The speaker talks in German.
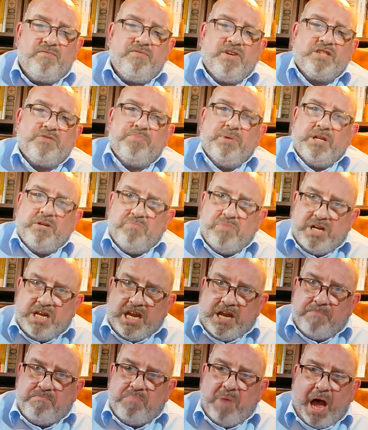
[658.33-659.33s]
was man im
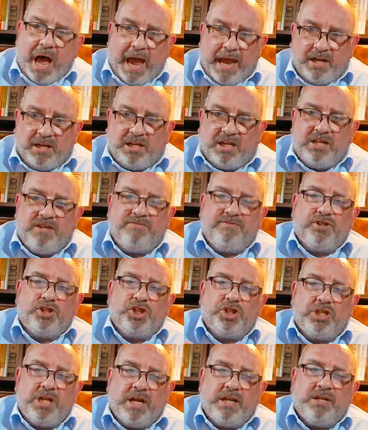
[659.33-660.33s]
Leben eigentlich
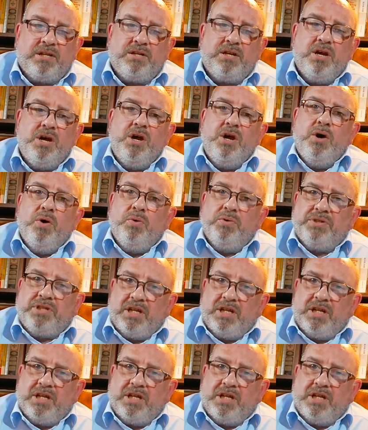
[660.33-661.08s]
verstand unter